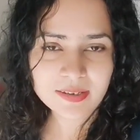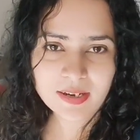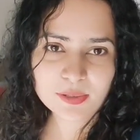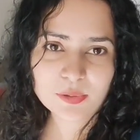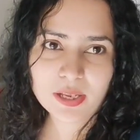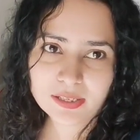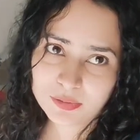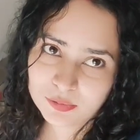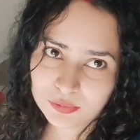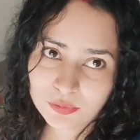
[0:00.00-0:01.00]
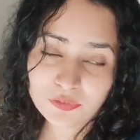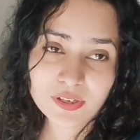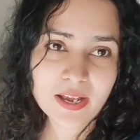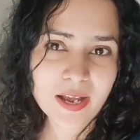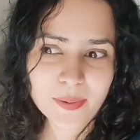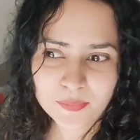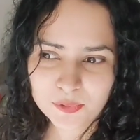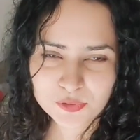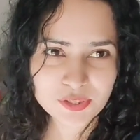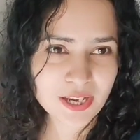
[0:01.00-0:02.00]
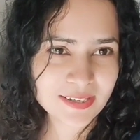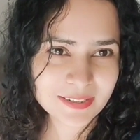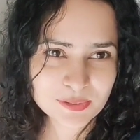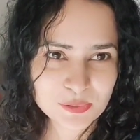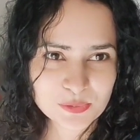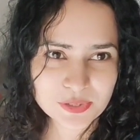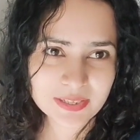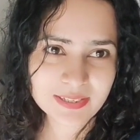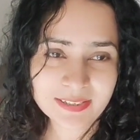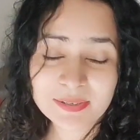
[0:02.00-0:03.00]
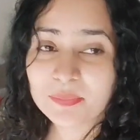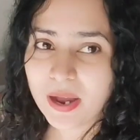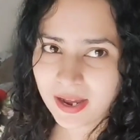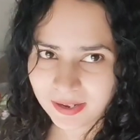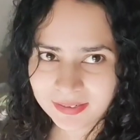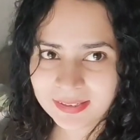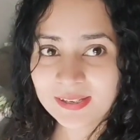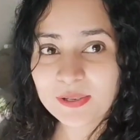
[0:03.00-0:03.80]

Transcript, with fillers: नहा धुला के उसको फिर हम लोग जाने का सोच रहे हैं कहीं बाहर